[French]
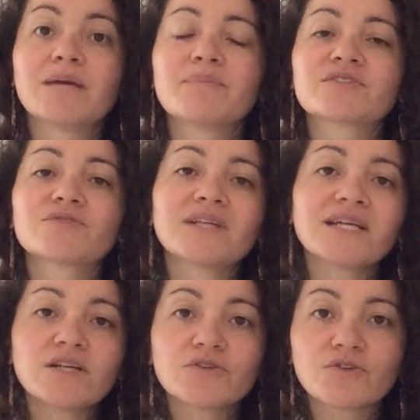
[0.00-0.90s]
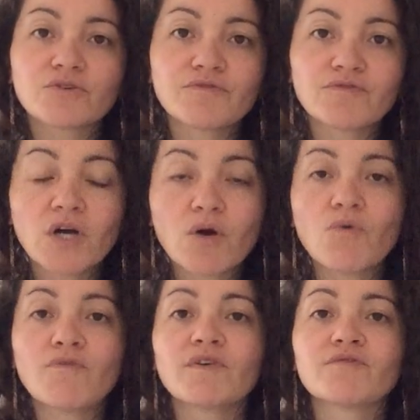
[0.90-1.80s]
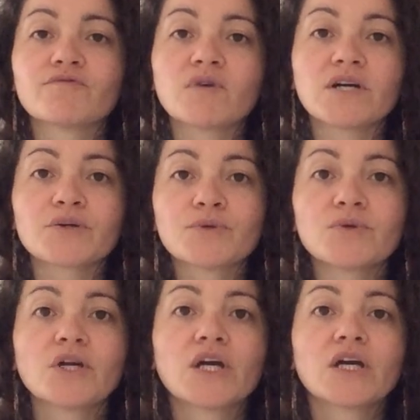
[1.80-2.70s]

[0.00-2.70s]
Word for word: parce que là, encore une fois, on va voir que